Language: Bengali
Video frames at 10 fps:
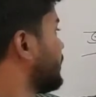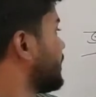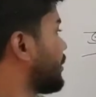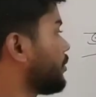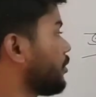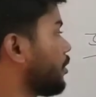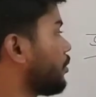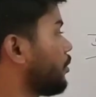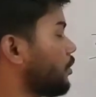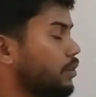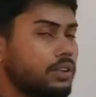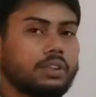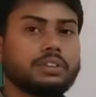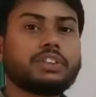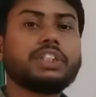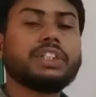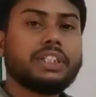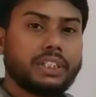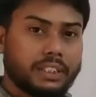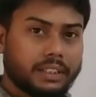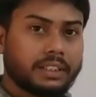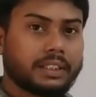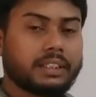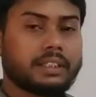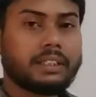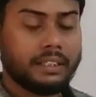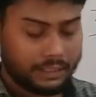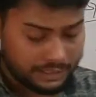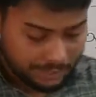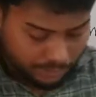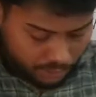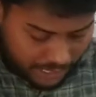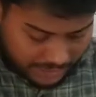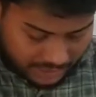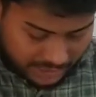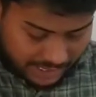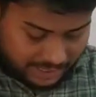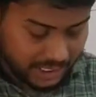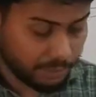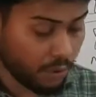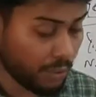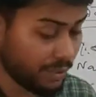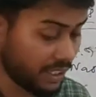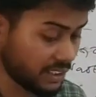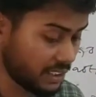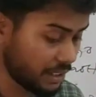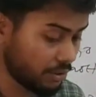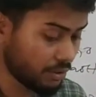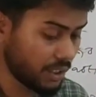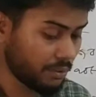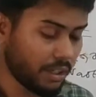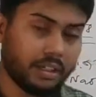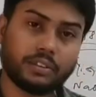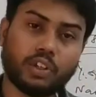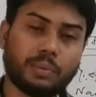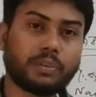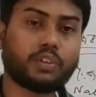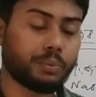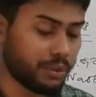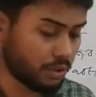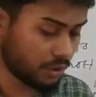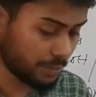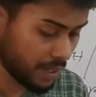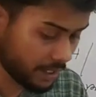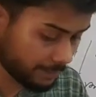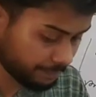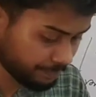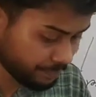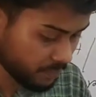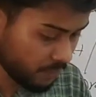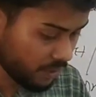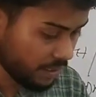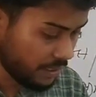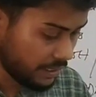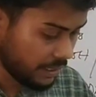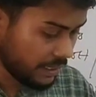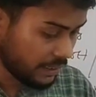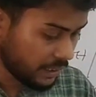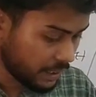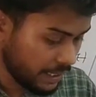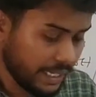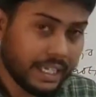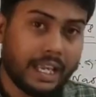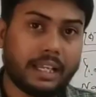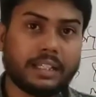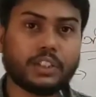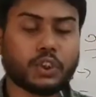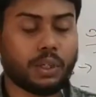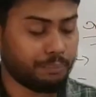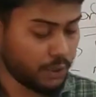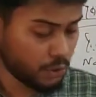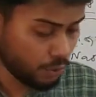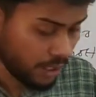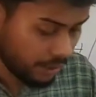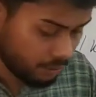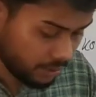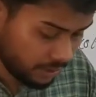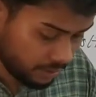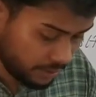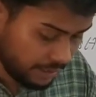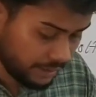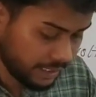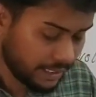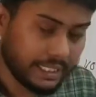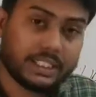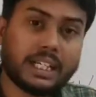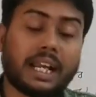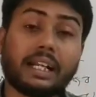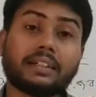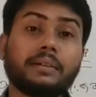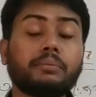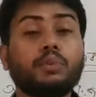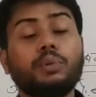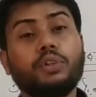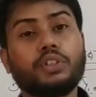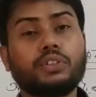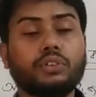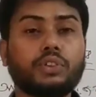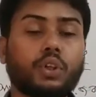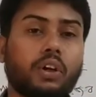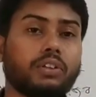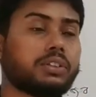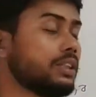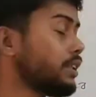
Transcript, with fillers: যেমন ধরো চিনি যেমন ধরো অ্যাসিডিক অ্যাসিড ফর্মিক অ্যাসিড এগুলো কী বলা হয় জলের মধ্যে দ্রবিত হতে পারে তাহলে এই সব কিছু কারণের দিক থেকে এছাড়া আরেকটা মূল বৈশিষ্ট্য জল হচ্ছে